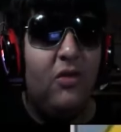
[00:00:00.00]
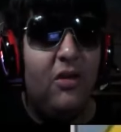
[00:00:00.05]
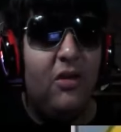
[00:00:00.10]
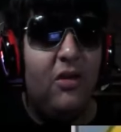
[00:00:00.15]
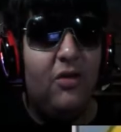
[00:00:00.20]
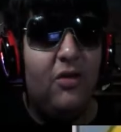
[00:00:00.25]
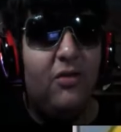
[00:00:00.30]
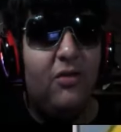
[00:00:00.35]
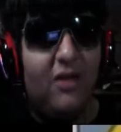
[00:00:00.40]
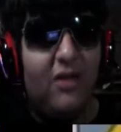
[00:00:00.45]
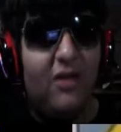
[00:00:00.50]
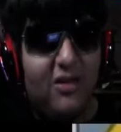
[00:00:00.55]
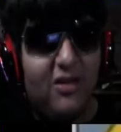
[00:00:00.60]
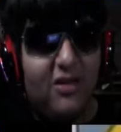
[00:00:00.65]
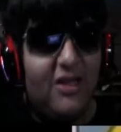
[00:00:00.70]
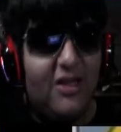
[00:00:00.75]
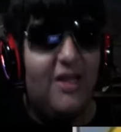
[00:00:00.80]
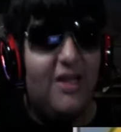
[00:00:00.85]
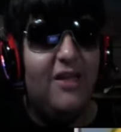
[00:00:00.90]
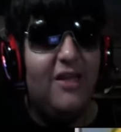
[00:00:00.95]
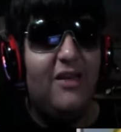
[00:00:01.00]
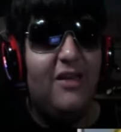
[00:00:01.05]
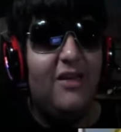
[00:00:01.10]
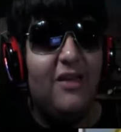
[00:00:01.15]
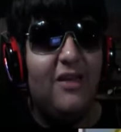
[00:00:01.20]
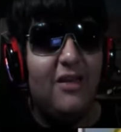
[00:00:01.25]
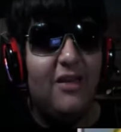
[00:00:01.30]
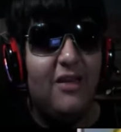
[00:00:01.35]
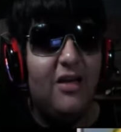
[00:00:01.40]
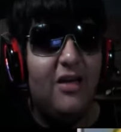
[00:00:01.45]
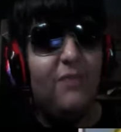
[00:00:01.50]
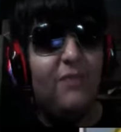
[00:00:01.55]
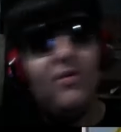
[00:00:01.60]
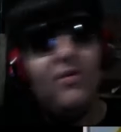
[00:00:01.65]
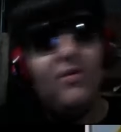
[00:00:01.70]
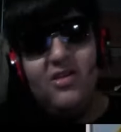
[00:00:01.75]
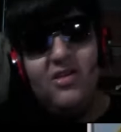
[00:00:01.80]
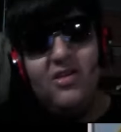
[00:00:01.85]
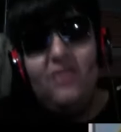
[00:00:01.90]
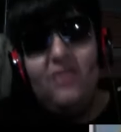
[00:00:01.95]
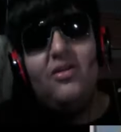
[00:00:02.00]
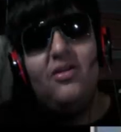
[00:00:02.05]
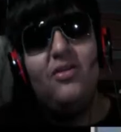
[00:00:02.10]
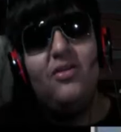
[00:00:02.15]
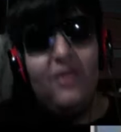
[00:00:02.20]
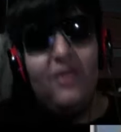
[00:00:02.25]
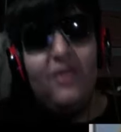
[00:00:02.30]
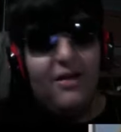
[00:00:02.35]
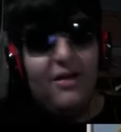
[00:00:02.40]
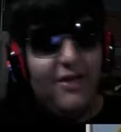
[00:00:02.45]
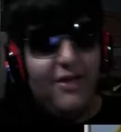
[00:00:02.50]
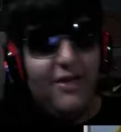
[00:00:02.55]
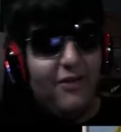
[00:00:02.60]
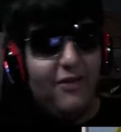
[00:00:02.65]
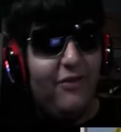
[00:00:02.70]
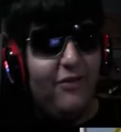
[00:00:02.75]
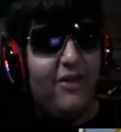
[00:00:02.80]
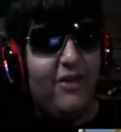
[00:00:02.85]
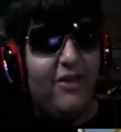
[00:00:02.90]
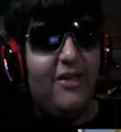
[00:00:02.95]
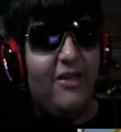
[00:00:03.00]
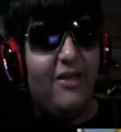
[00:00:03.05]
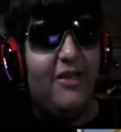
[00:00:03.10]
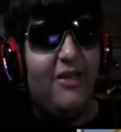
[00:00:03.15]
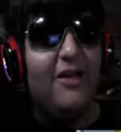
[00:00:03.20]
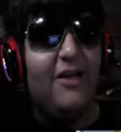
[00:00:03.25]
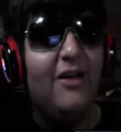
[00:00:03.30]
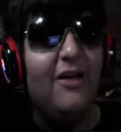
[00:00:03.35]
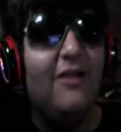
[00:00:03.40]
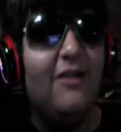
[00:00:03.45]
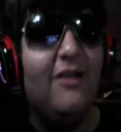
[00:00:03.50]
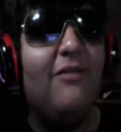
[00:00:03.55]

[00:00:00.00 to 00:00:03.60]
Y quiero reaccionar a este, ya que aprovechando que estoy grabando cualquiera.